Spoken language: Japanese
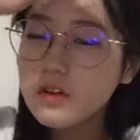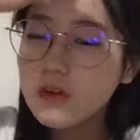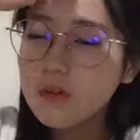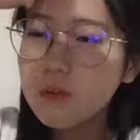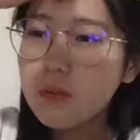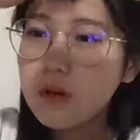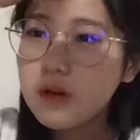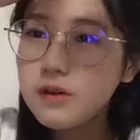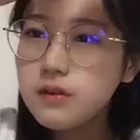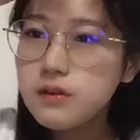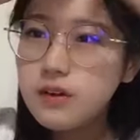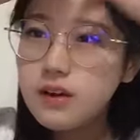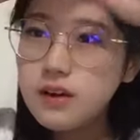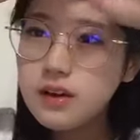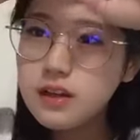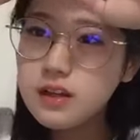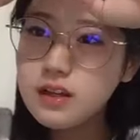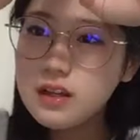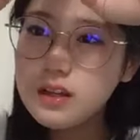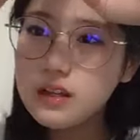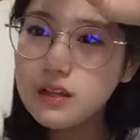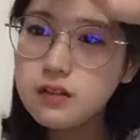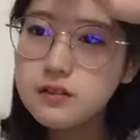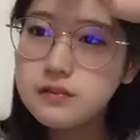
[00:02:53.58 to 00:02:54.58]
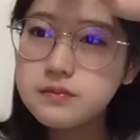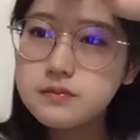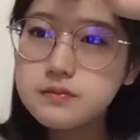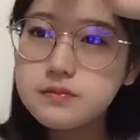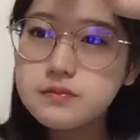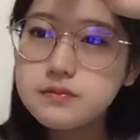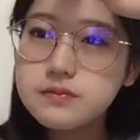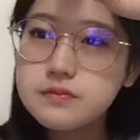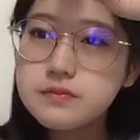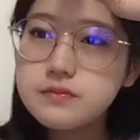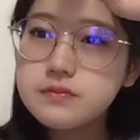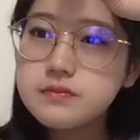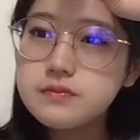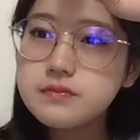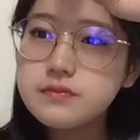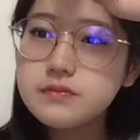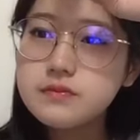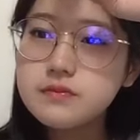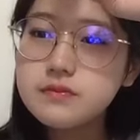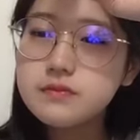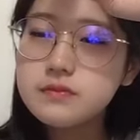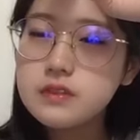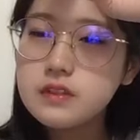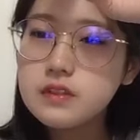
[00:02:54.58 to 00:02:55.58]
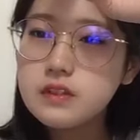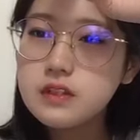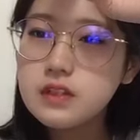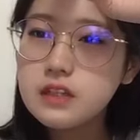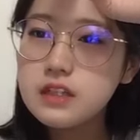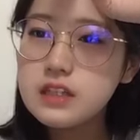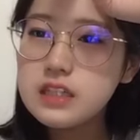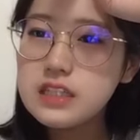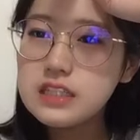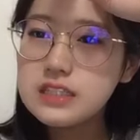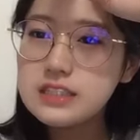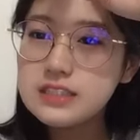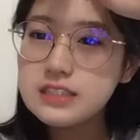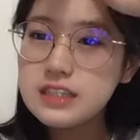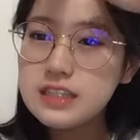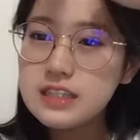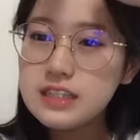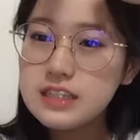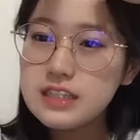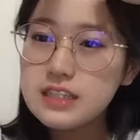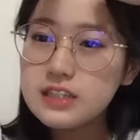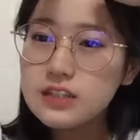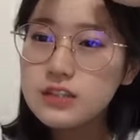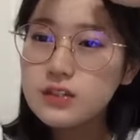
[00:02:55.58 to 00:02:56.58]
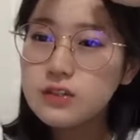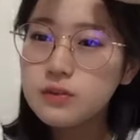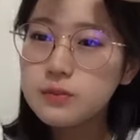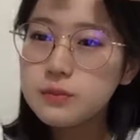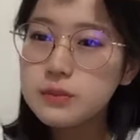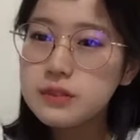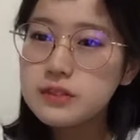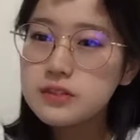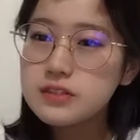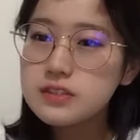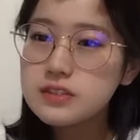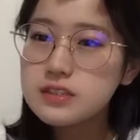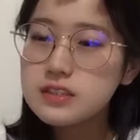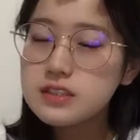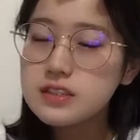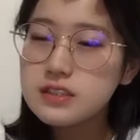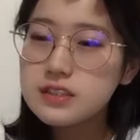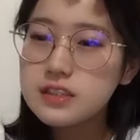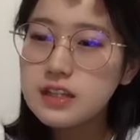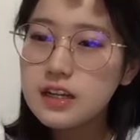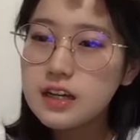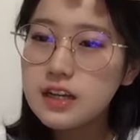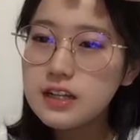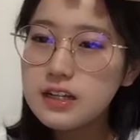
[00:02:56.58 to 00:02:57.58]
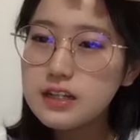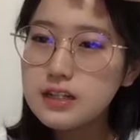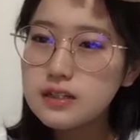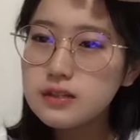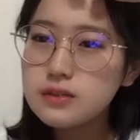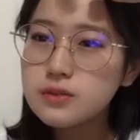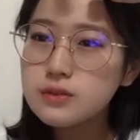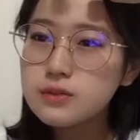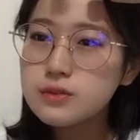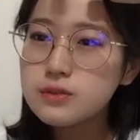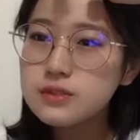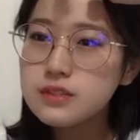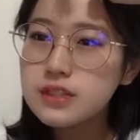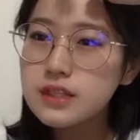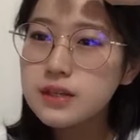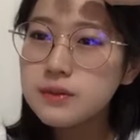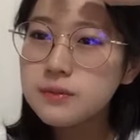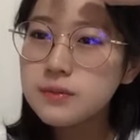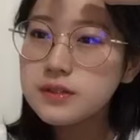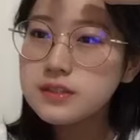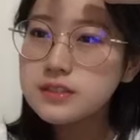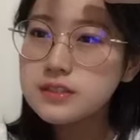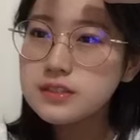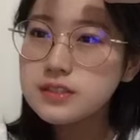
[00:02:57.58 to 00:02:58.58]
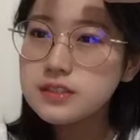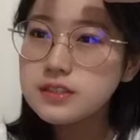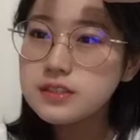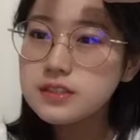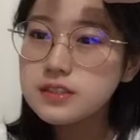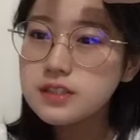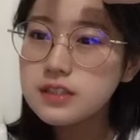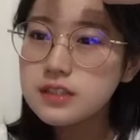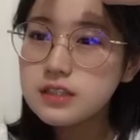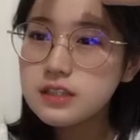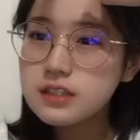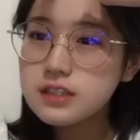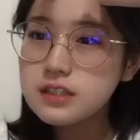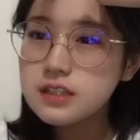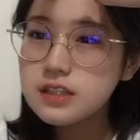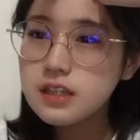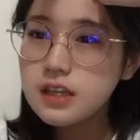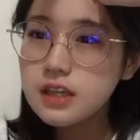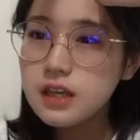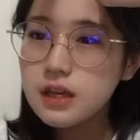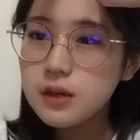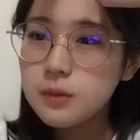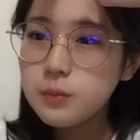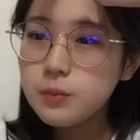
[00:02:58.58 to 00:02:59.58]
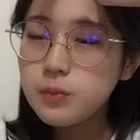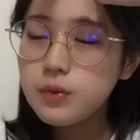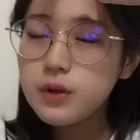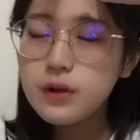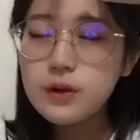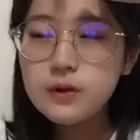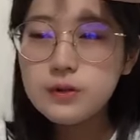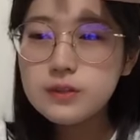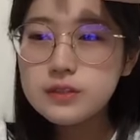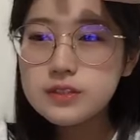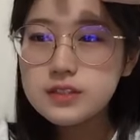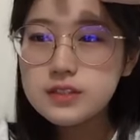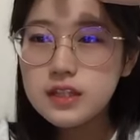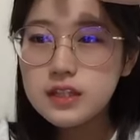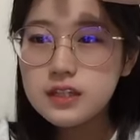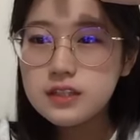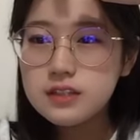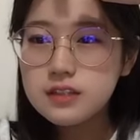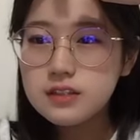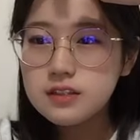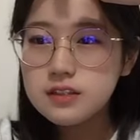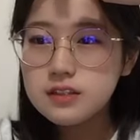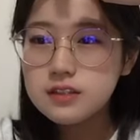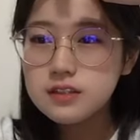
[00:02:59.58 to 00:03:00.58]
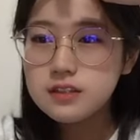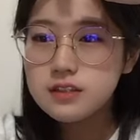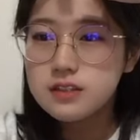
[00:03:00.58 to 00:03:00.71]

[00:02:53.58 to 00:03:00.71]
こんばんはインスタインネットコメントしたってありがとうございますパーロンさん